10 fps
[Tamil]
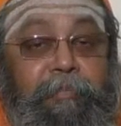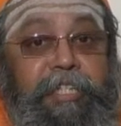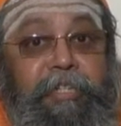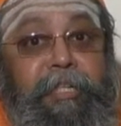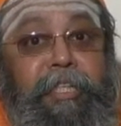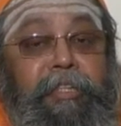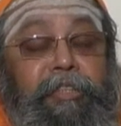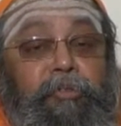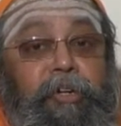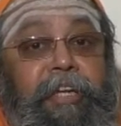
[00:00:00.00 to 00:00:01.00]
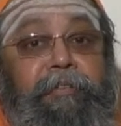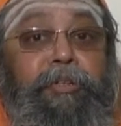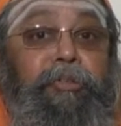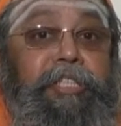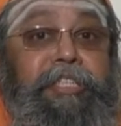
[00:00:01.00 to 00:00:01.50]
மற்ற மதத்துக்குள்ளே
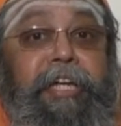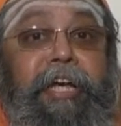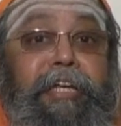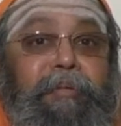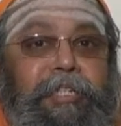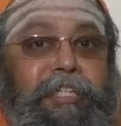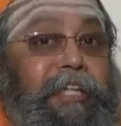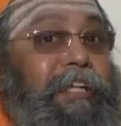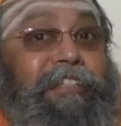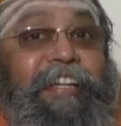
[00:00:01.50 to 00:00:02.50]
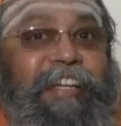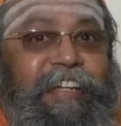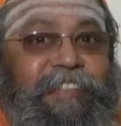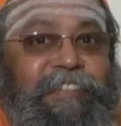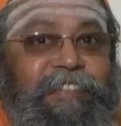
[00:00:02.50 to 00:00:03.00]
எவ்வளோ தூரம் ஜனநாயகம் இருக்குதுன்னு எனக்கு தெரியாது